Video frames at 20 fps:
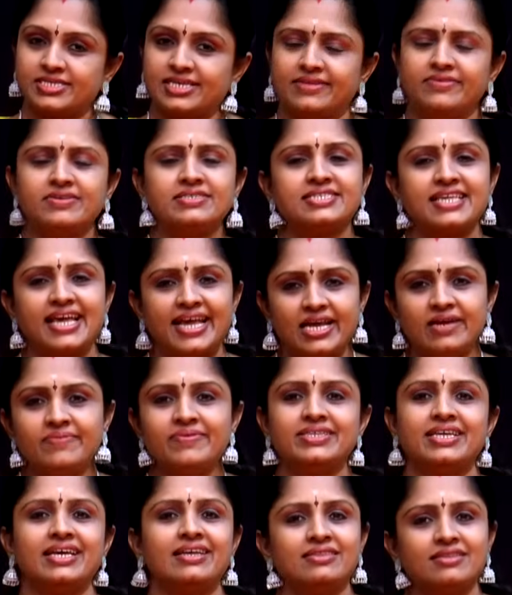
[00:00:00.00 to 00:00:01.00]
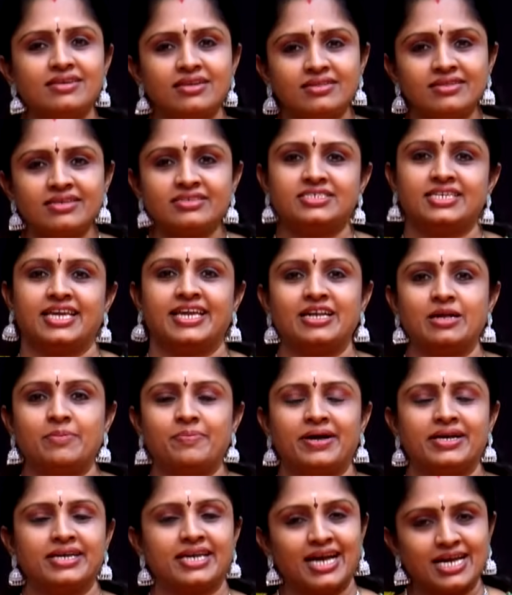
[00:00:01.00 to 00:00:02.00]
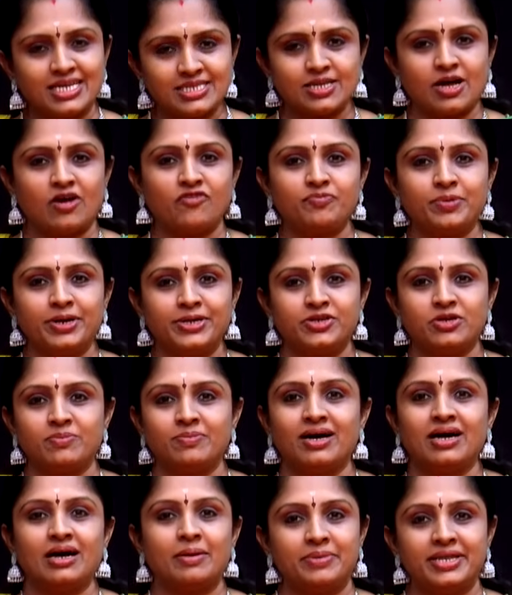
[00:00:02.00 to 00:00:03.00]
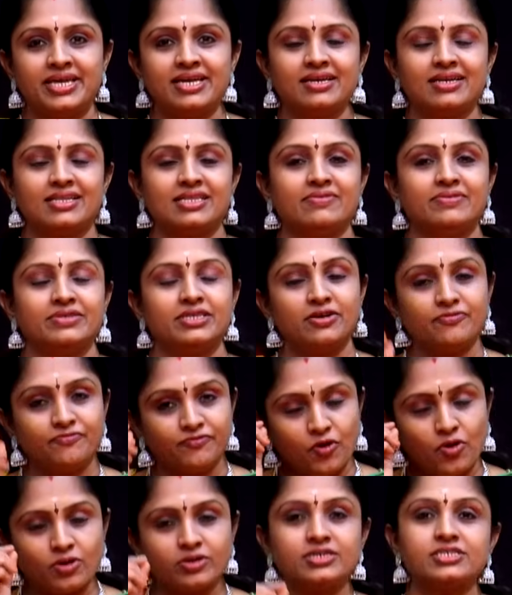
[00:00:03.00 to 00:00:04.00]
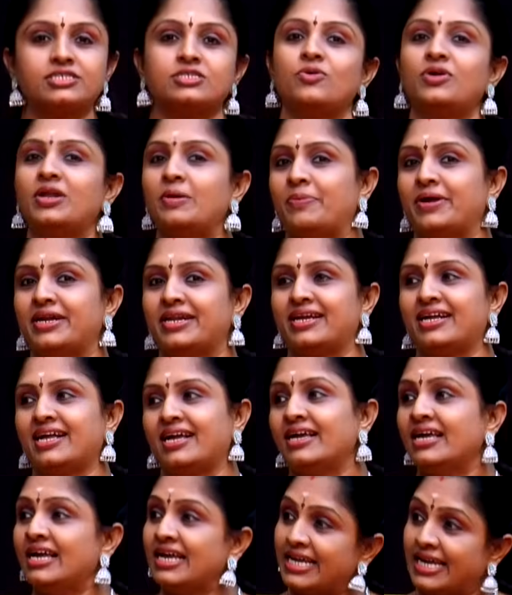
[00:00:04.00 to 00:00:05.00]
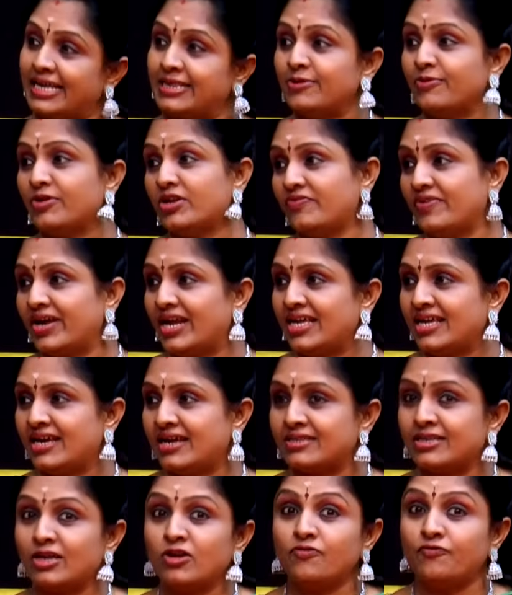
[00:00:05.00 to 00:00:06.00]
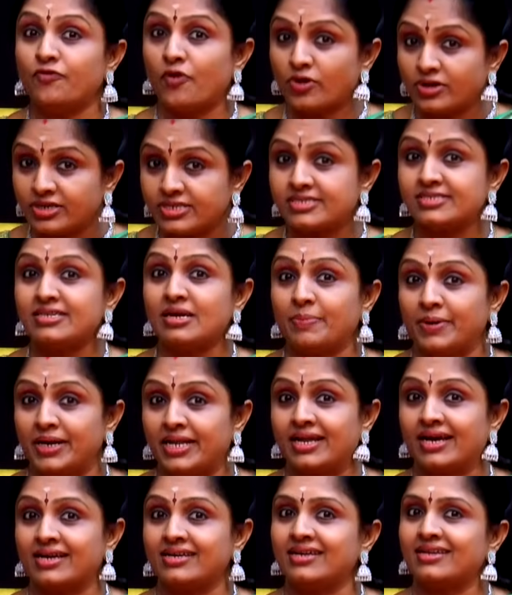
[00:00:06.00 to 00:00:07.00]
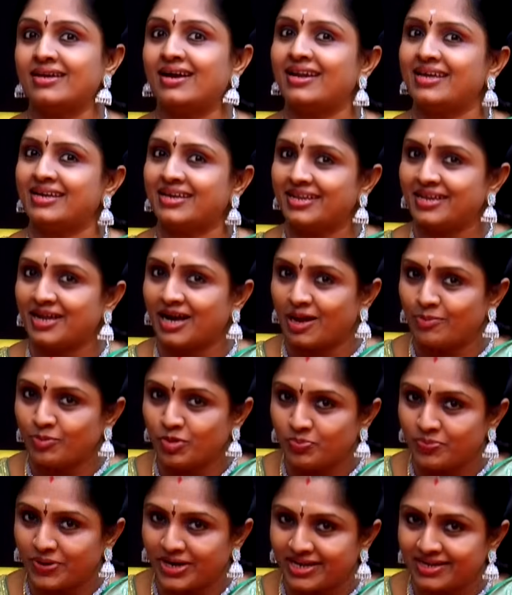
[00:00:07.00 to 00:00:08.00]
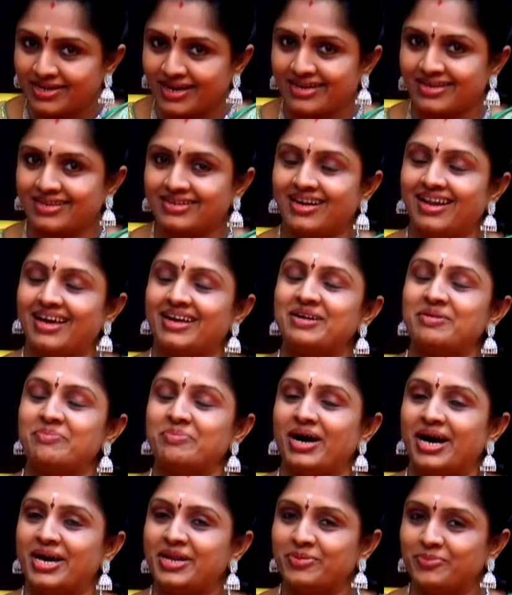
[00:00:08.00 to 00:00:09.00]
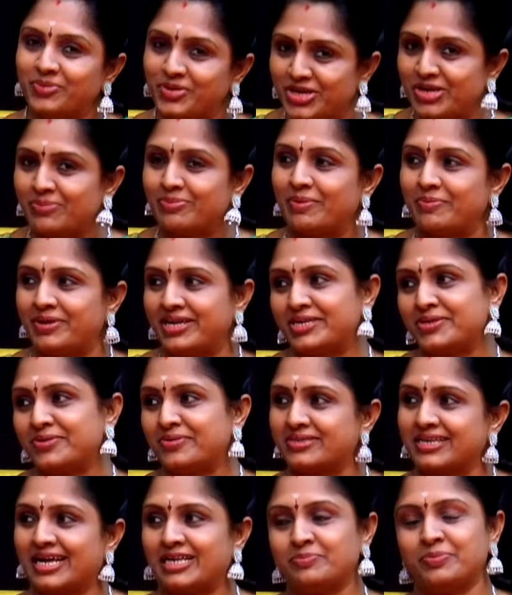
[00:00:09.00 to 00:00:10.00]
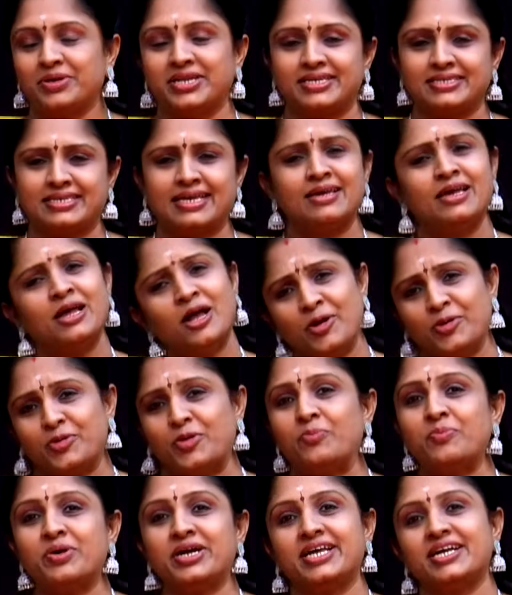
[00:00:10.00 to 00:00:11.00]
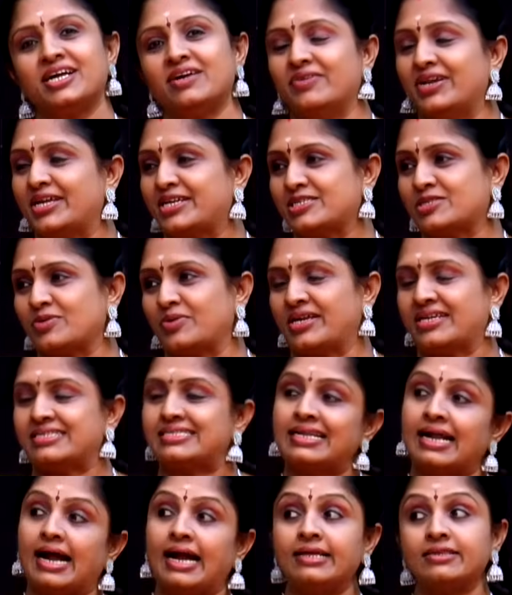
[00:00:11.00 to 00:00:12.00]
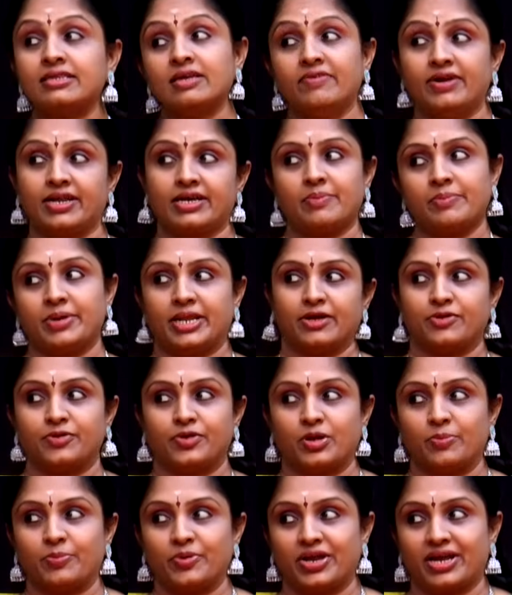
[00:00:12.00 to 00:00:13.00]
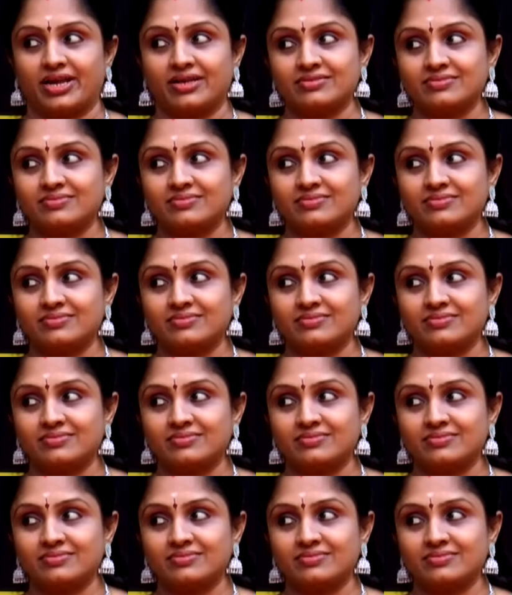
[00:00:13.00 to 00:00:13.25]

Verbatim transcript: சார் செய்வதை திருந்த செய்யுங்கப்பா கேஸ் ஆஃப் பண்ணிட்டோமா அப்படிங்கிறத வந்து ஃபோக்கஸோட பண்ணுங்க எந்த ஒரு வேலையாக இருந்தாலும் ஃபோக்கஸ்டாக பண்ணினாக்க நாளைக்கு நாமும் பணக்காரர்களாக மாற முடியும் அப்படிங்கிற ஒரு தாற்பயத்தை ரொம்ப அழகாக விளக்கி சொன்னீங்க சார் அடுத்த விளக்கம் என்ன கொடுக்க போறீங்க